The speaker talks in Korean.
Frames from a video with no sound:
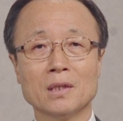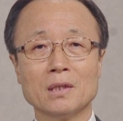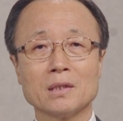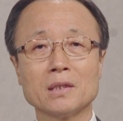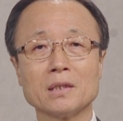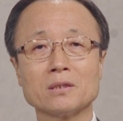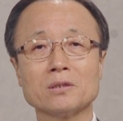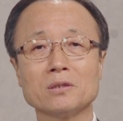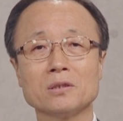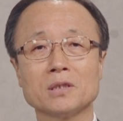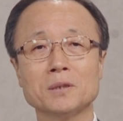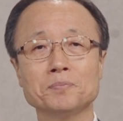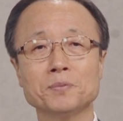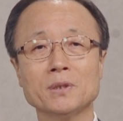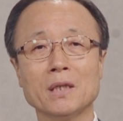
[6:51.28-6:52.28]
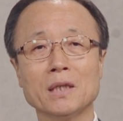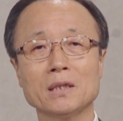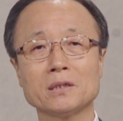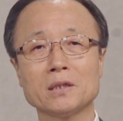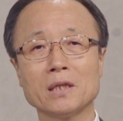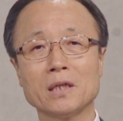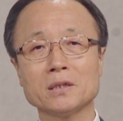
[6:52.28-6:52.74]
그래서
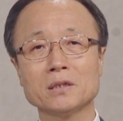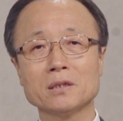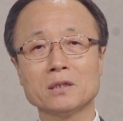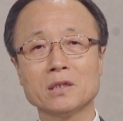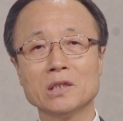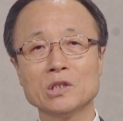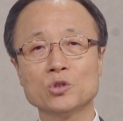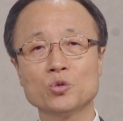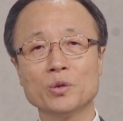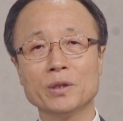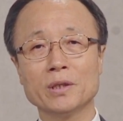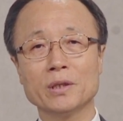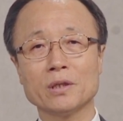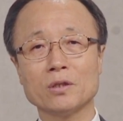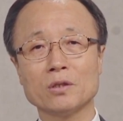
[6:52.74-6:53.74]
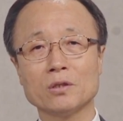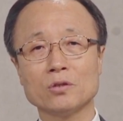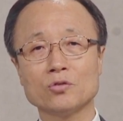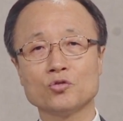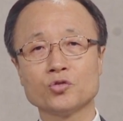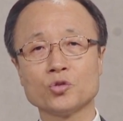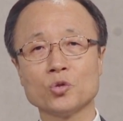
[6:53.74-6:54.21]
십자가에서 행하신 그리스도의
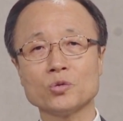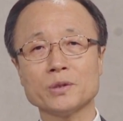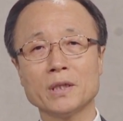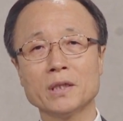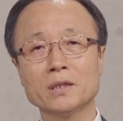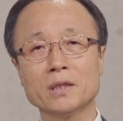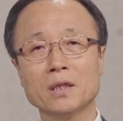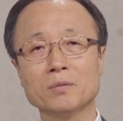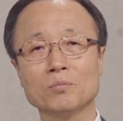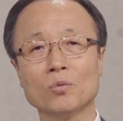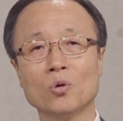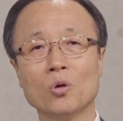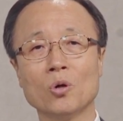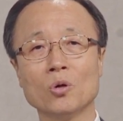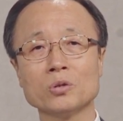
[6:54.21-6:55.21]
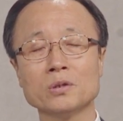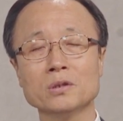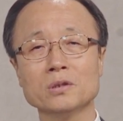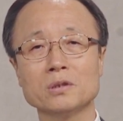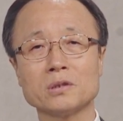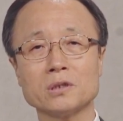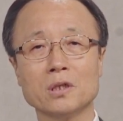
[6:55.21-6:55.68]
구속사에 대한
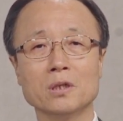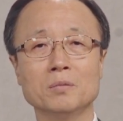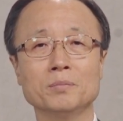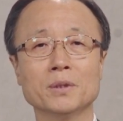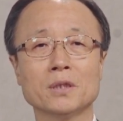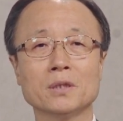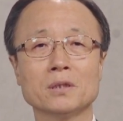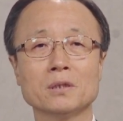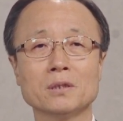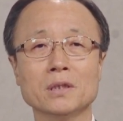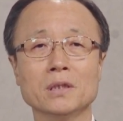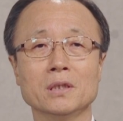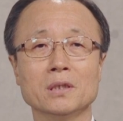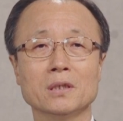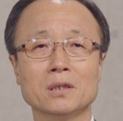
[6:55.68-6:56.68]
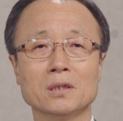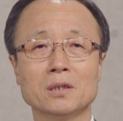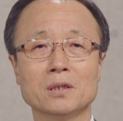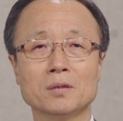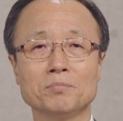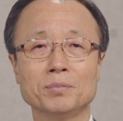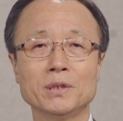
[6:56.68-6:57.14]
모든 설명이
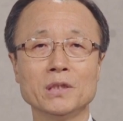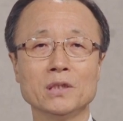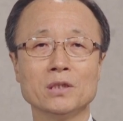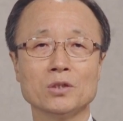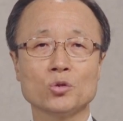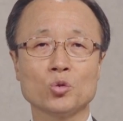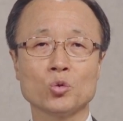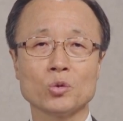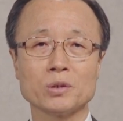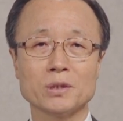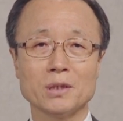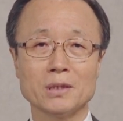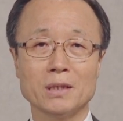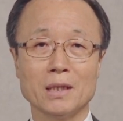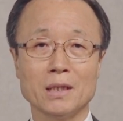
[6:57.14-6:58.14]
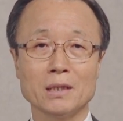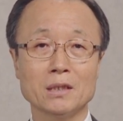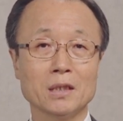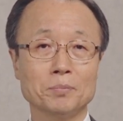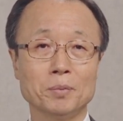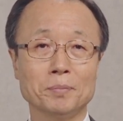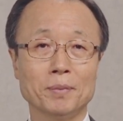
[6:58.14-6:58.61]
비도덕적이다.
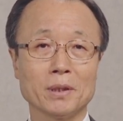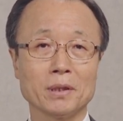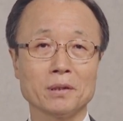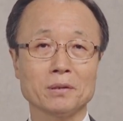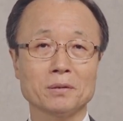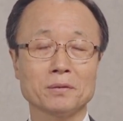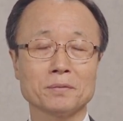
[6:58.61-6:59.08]
이렇게 비판해요.